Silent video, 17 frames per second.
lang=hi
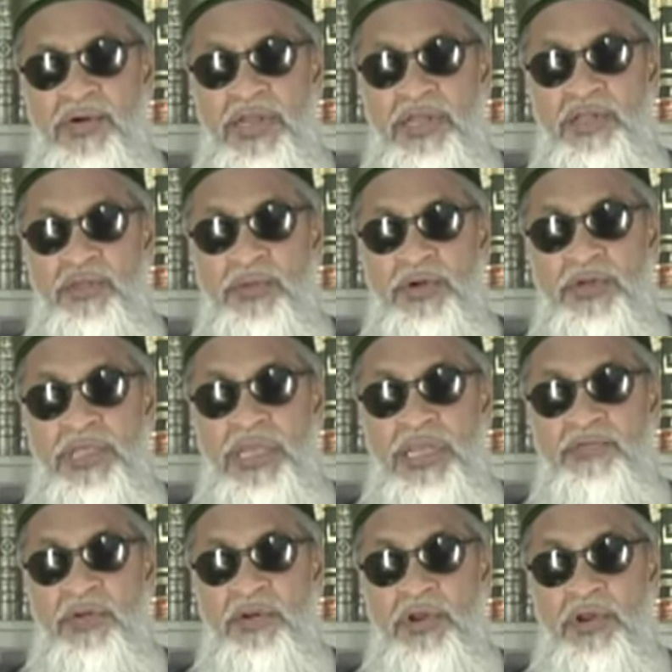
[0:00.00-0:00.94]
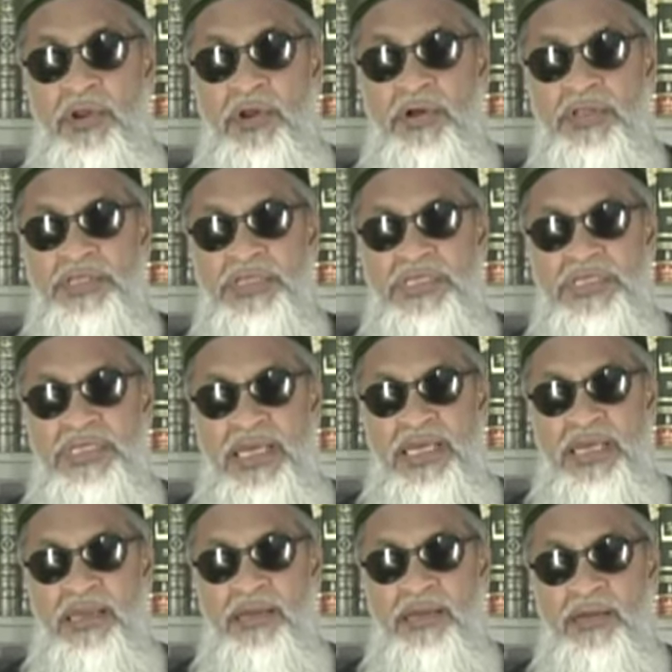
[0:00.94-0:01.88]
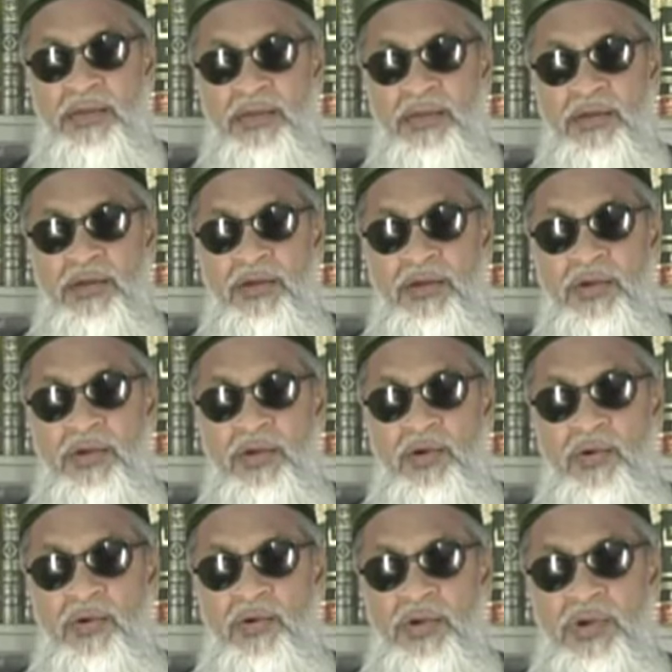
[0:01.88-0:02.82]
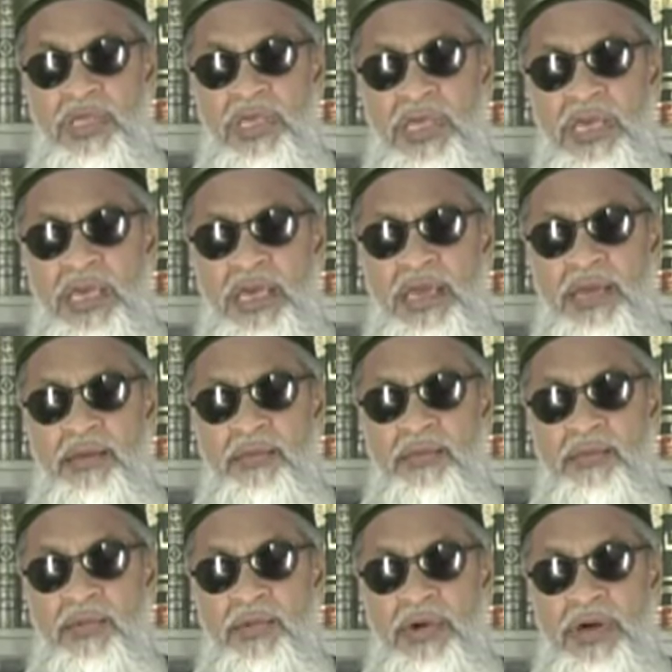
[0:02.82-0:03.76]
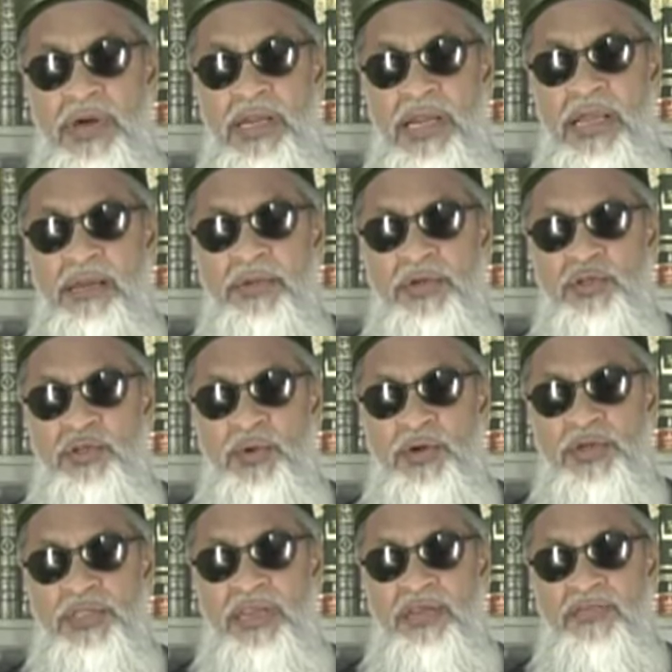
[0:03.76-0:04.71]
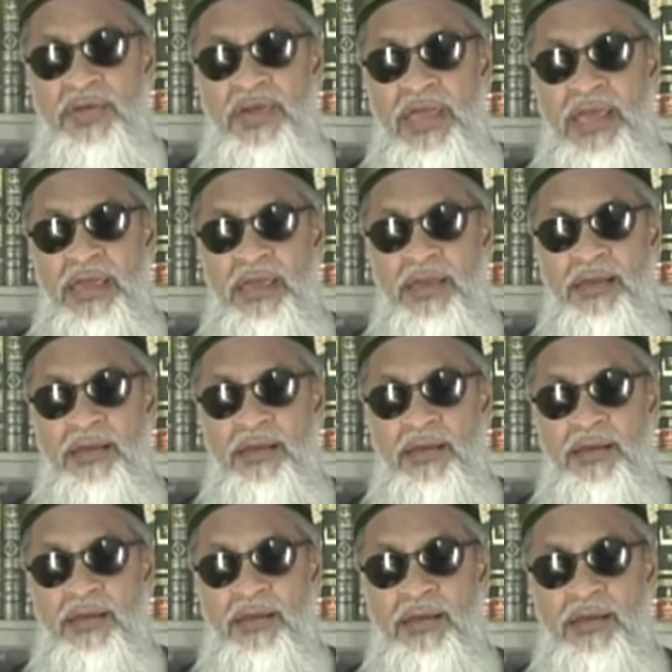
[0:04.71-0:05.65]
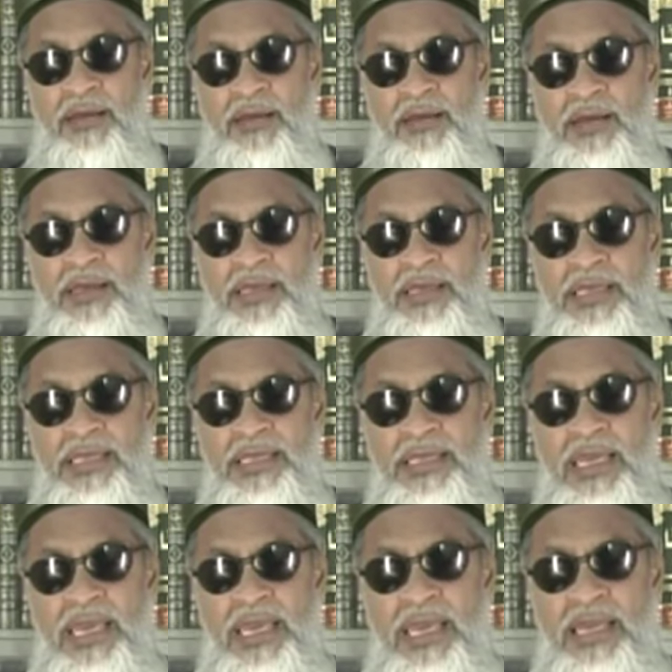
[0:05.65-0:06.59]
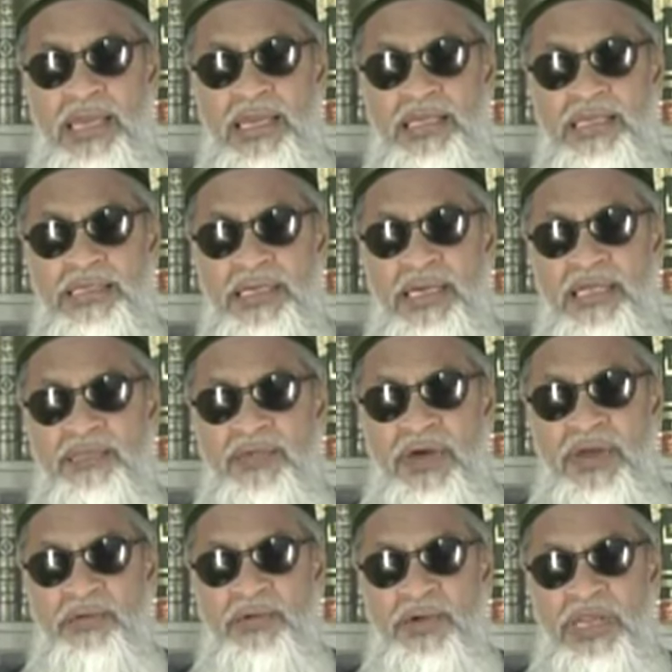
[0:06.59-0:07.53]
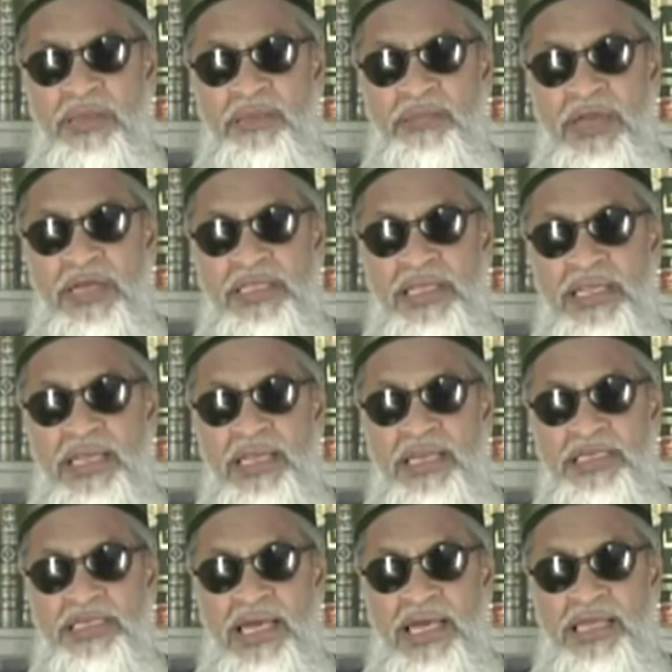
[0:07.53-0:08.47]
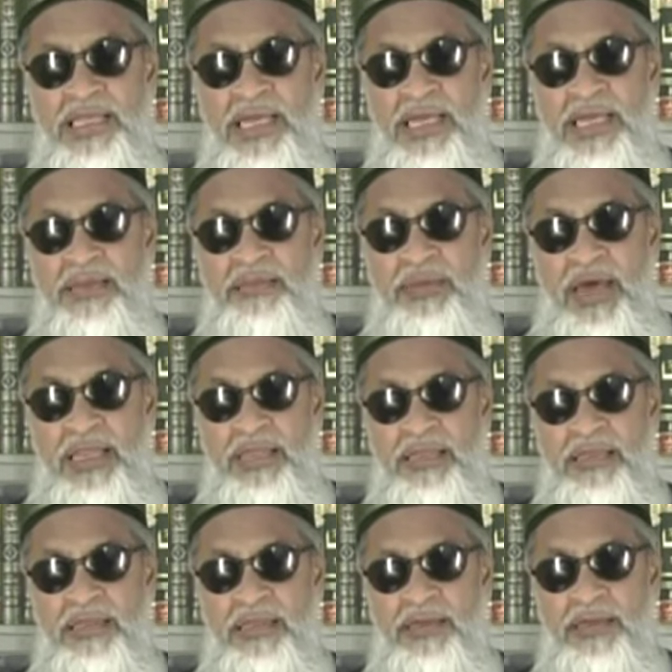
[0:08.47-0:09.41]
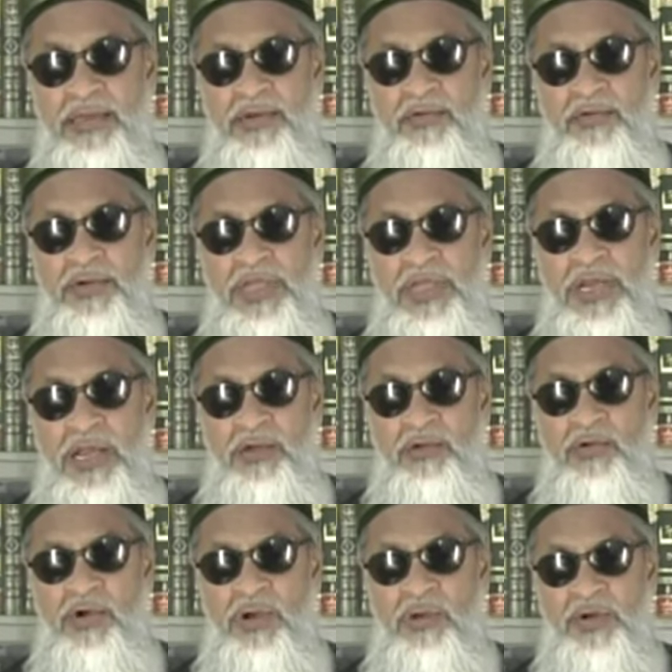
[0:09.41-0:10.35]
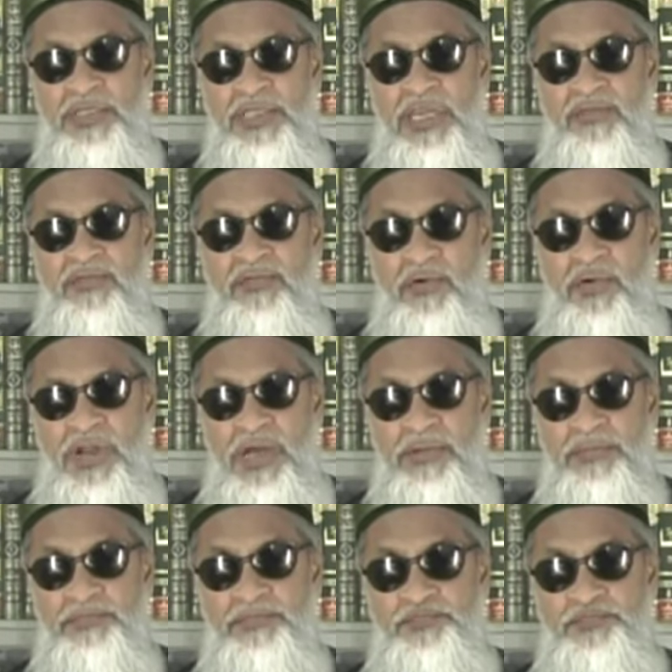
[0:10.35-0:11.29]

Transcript: वाली जो मुख्तलिफ नौ चीज़ें हैं उनके रंग भी तो मुख्तलिफ हैं ये नसीहत वालों के लिए बेहतरीन निशानी है ये बात कि उनके रंगों का मुख्तलिफ होना